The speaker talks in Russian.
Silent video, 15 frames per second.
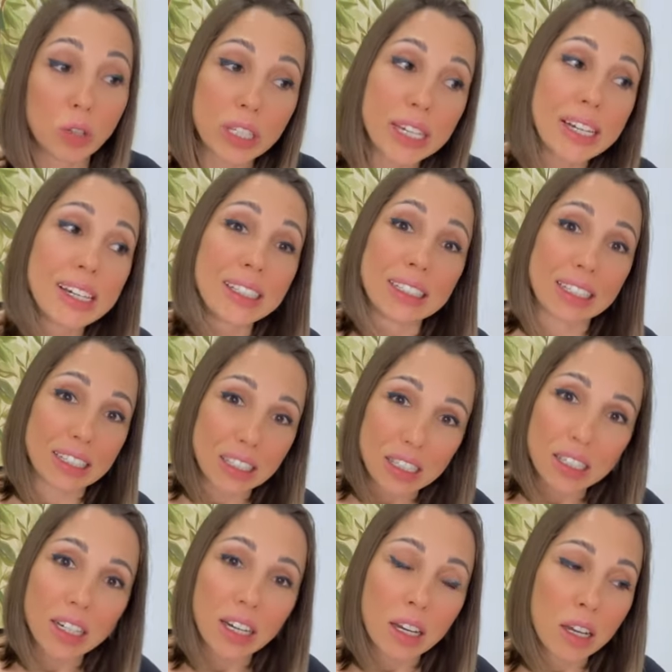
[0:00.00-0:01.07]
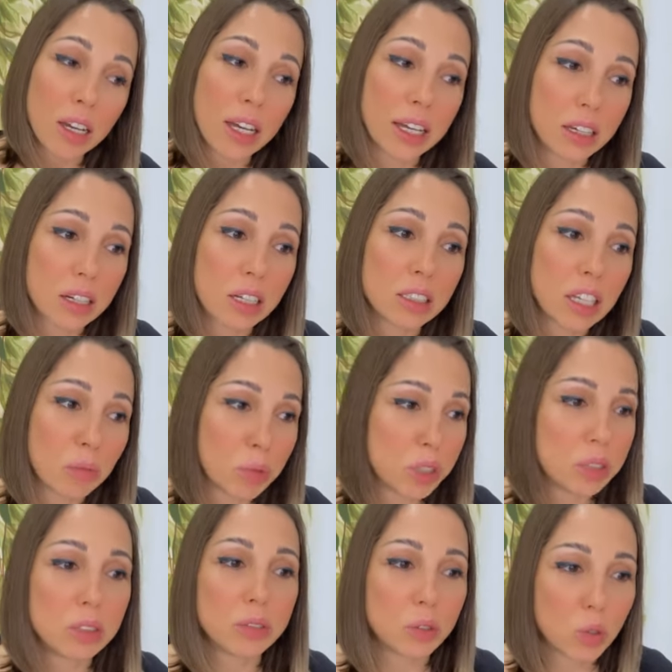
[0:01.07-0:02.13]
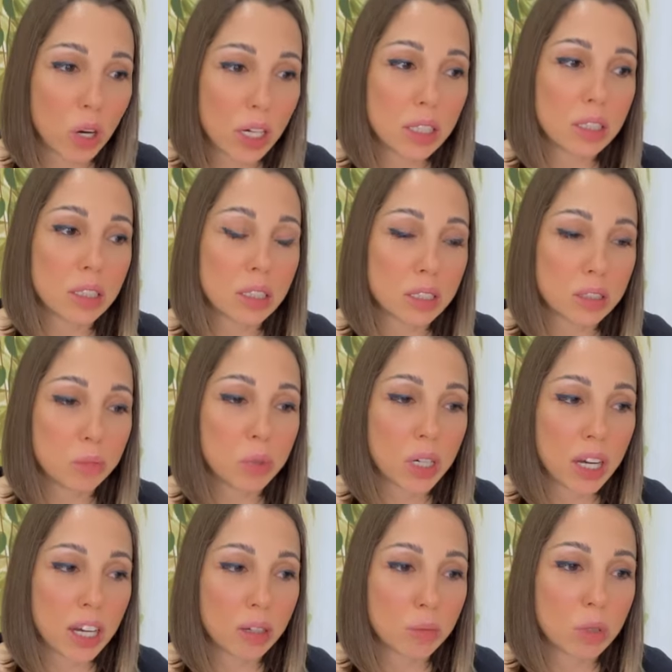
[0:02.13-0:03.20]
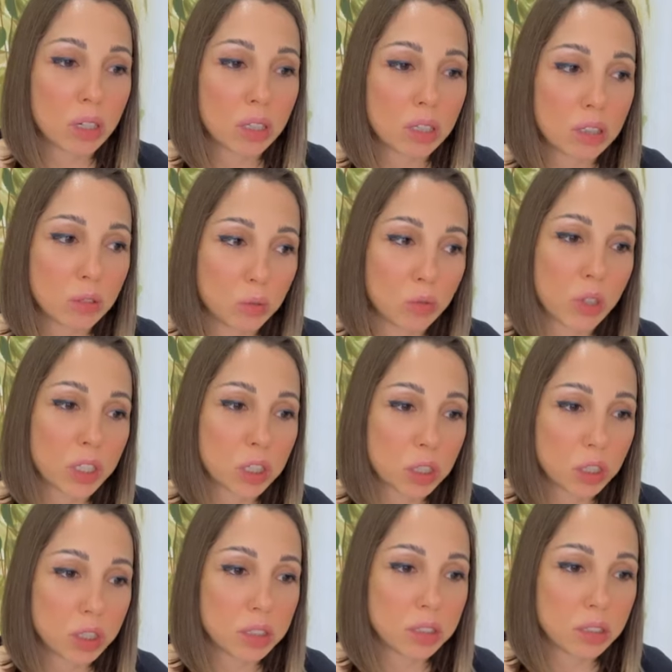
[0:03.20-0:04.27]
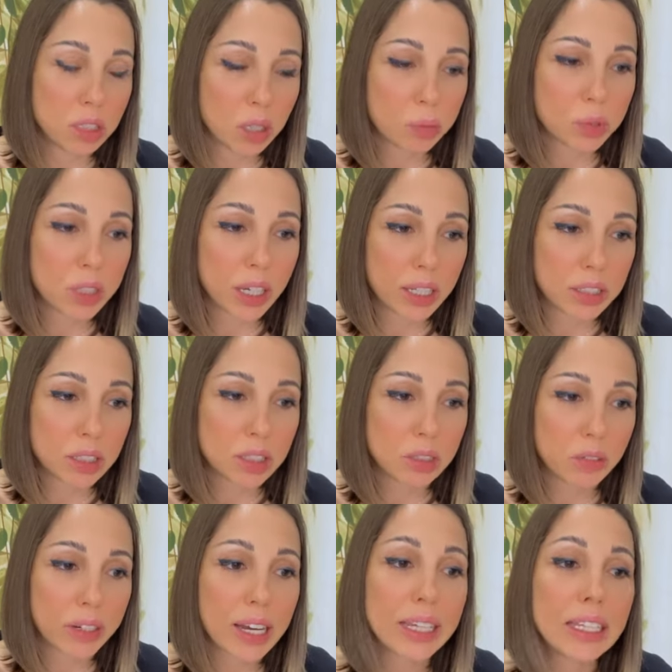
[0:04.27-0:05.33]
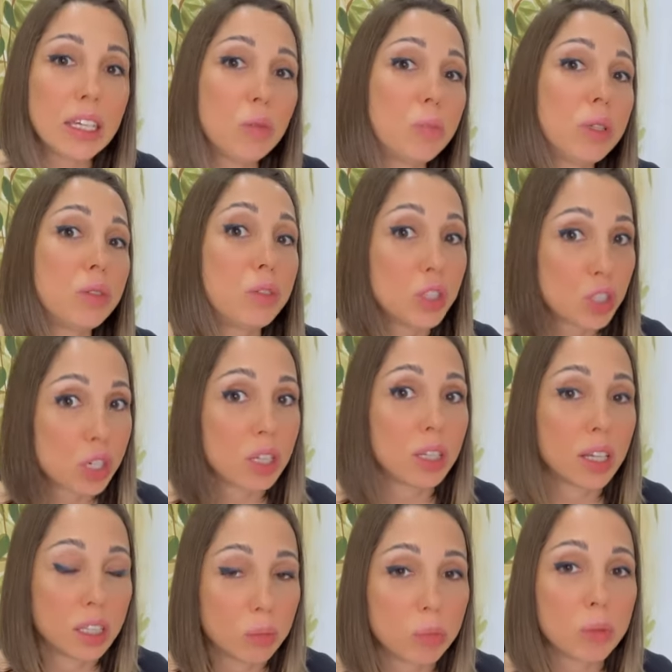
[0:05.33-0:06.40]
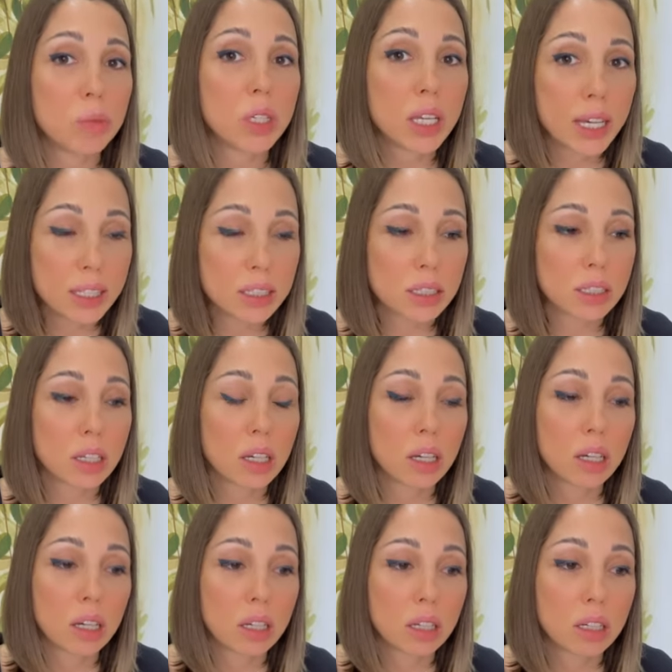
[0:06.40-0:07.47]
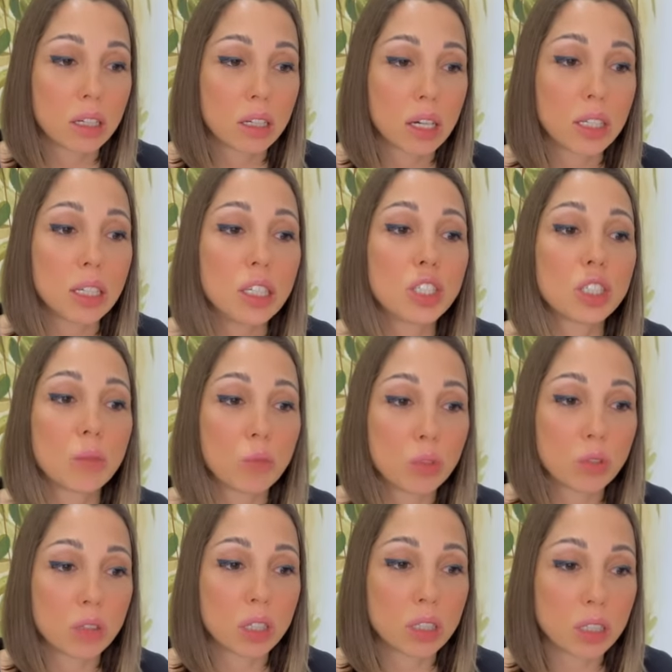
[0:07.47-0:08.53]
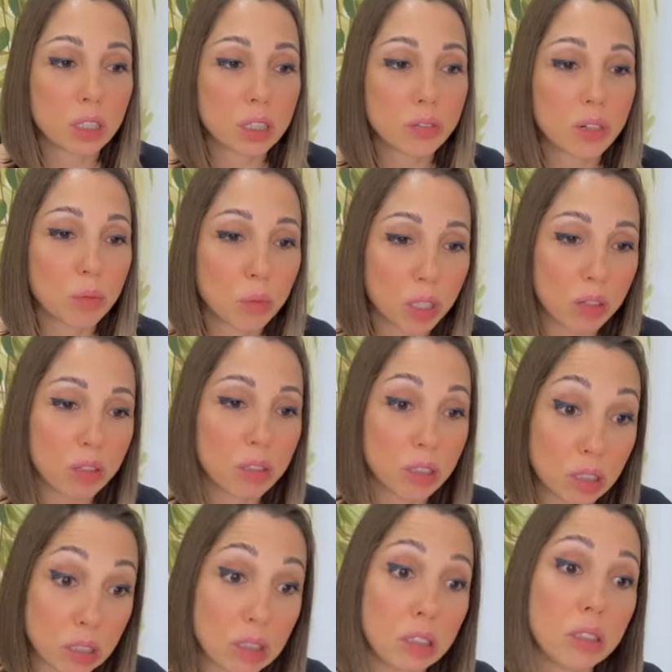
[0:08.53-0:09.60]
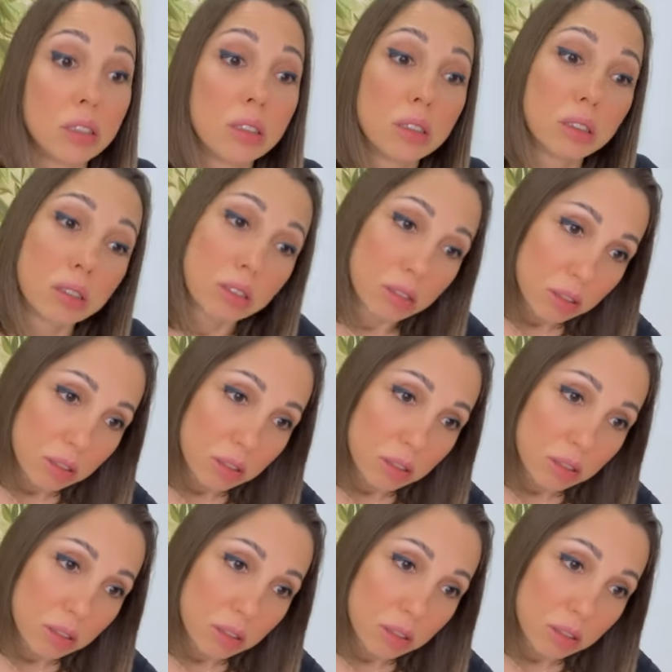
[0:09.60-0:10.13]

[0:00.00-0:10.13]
Но книга — это книга, когда мы индивидуально разбираем ну, ваши жизненные обстоятельства, какие привычки надо поменять, какие шаблоны надо трансформировать и